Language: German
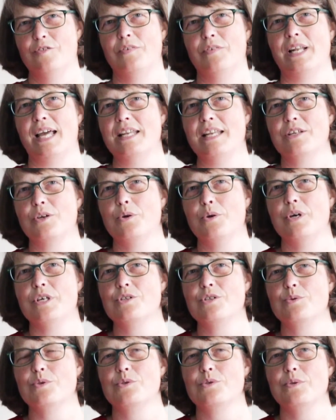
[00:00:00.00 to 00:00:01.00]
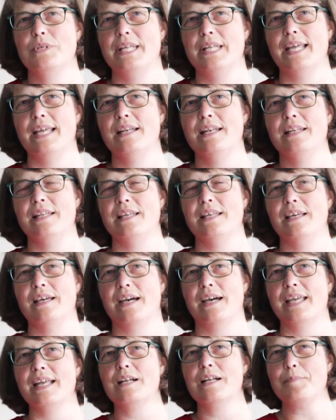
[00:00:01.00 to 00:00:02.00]
Vielleicht gehörst du zu denen, die
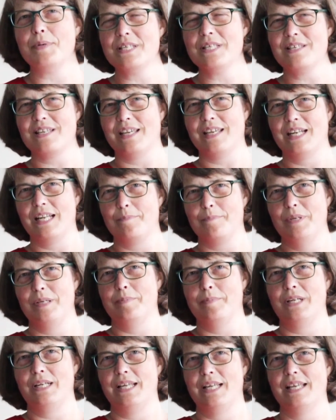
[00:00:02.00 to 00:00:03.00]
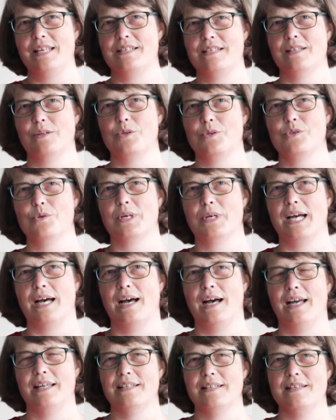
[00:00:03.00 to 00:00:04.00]
regelmäßig in der Bibel lesen und
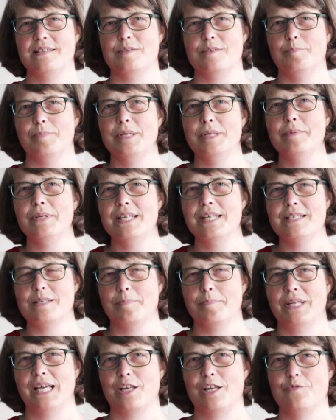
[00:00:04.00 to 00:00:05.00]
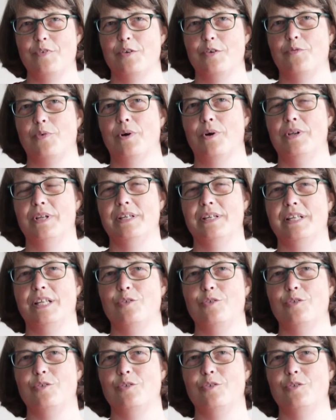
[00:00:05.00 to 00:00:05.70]
sogar diesen Bibelleseplan verfolgen,